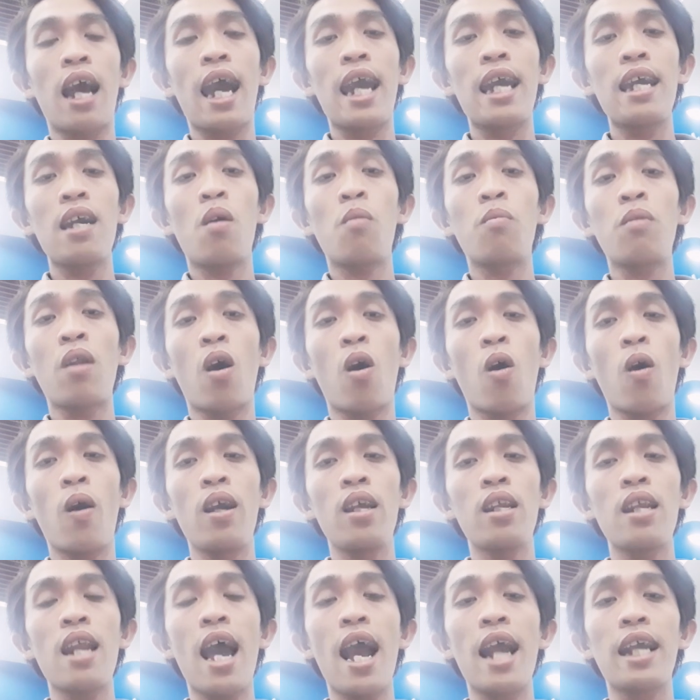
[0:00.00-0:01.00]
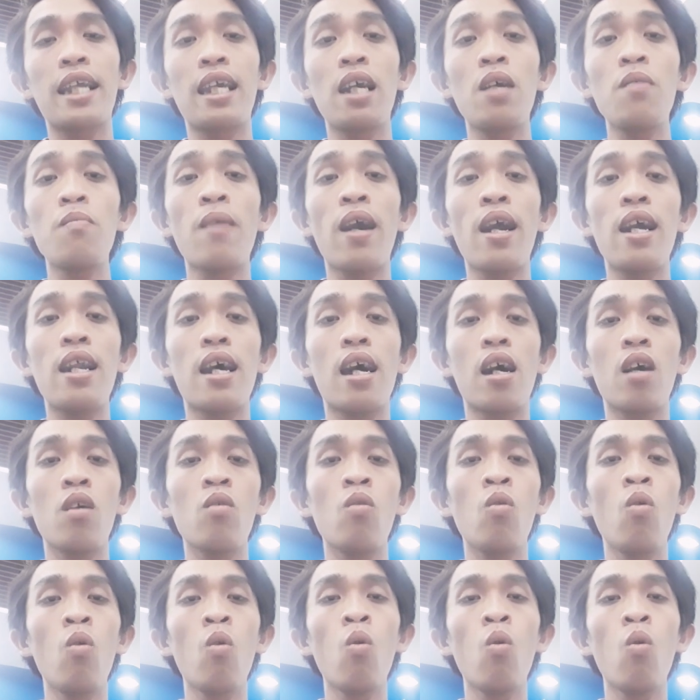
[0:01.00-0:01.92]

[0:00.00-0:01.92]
thầy ông nội đang chuẩn bị là